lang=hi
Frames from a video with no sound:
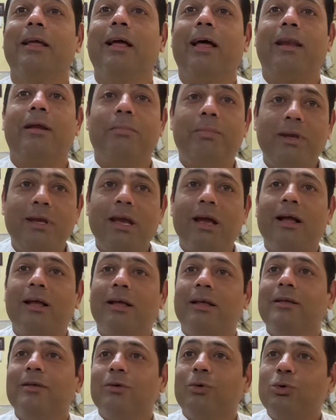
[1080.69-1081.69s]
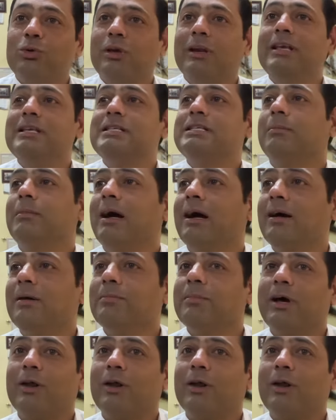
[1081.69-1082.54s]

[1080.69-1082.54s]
अरे भैया उतनी समागम